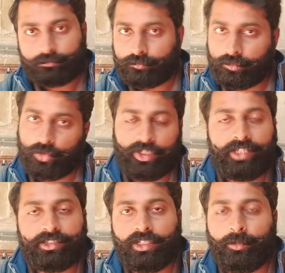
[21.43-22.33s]
तो यही
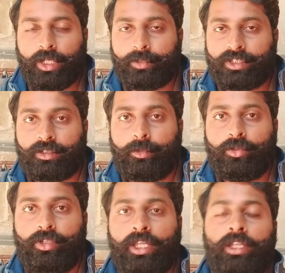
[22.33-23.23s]
चीज़ें अभी आपके सामने हो रही
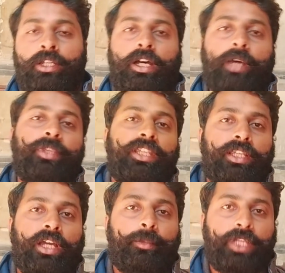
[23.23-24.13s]
है अब देखिए यहाँ
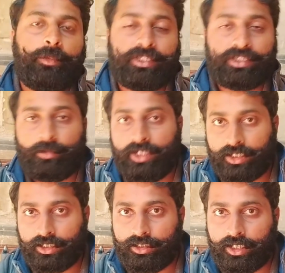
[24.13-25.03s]
पे आपके सामने दिक्कत
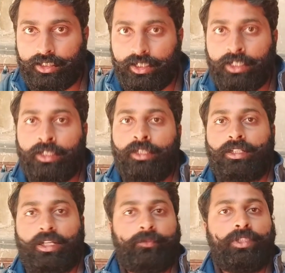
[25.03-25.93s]
क्या आ रही है
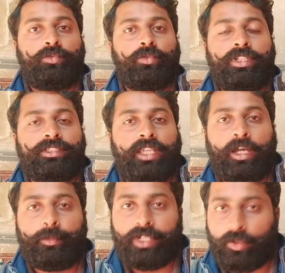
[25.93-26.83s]
काफ़ी स्टूडेंट्स के यहाँ पे
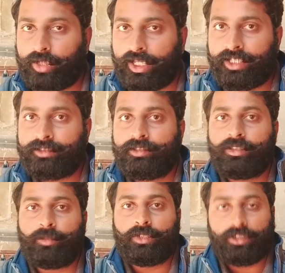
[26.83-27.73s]
डाउट आए हैं कि सर जब
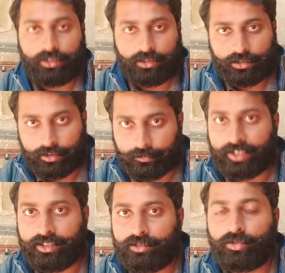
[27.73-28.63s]
ये
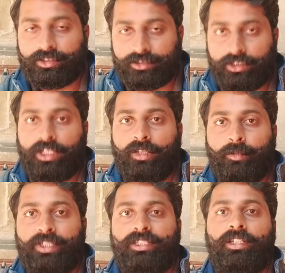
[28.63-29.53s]
फाइनल जो ये
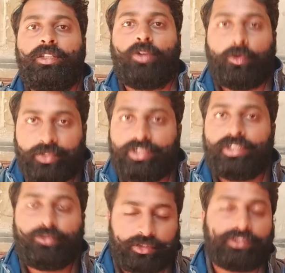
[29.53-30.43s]
बेसिकली ऑफिशियल जो
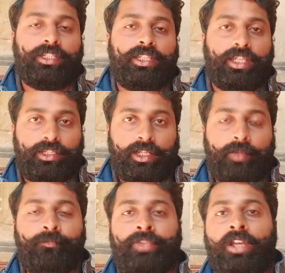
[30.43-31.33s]
आंसर की आई
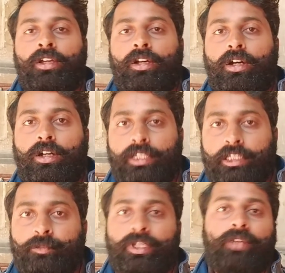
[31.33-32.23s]
है इसमें
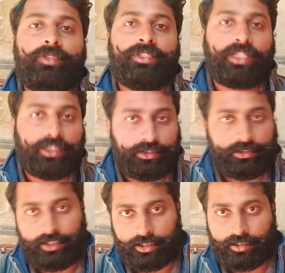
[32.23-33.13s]
काफ़ी सारी गलतियाँ
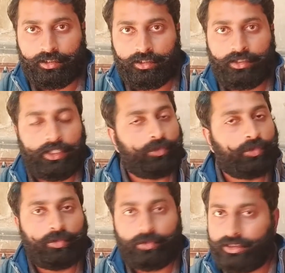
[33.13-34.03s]
हैं एक तो
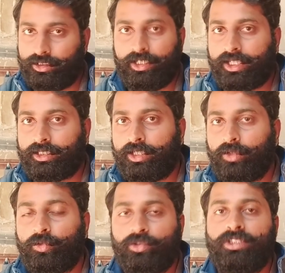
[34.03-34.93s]
ये दिक्कत आ रही है
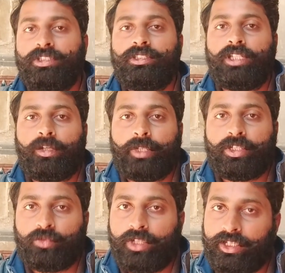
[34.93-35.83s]
दूसरी चीज़ हमारे
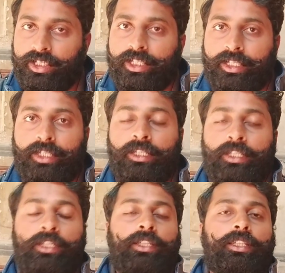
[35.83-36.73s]
स्टूडेंट ये कह रहे हैं
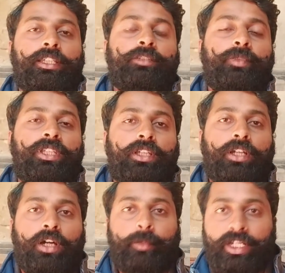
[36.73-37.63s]
कि इसमें
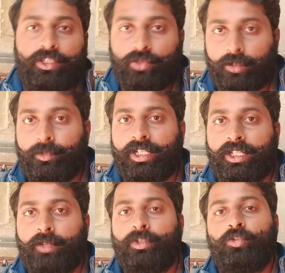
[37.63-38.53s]
हमारे जो नंबर है
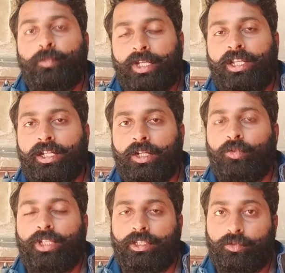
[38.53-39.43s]
हमने जो पहले काउंट किए
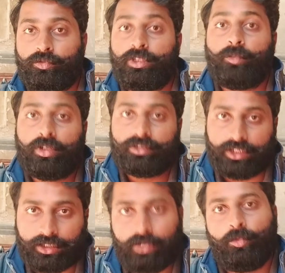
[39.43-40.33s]
थे उससे बहुत ज़्यादा
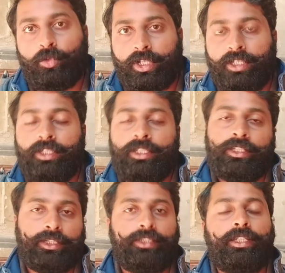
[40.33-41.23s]
कम हो रहे हैं
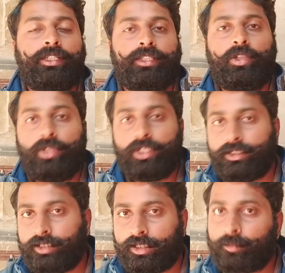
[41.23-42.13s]
किसी के ज़्यादा हो रहे हैं किसी के
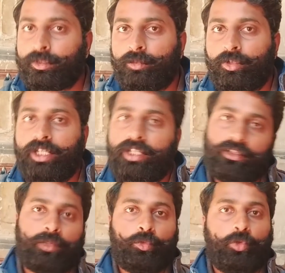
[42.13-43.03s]
कम कम हो रहे हैं लेकिन कम
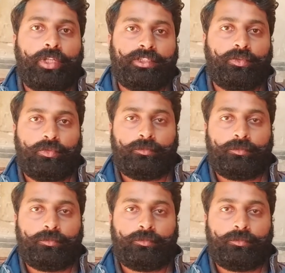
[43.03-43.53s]
हो रहे हैं ज़रूर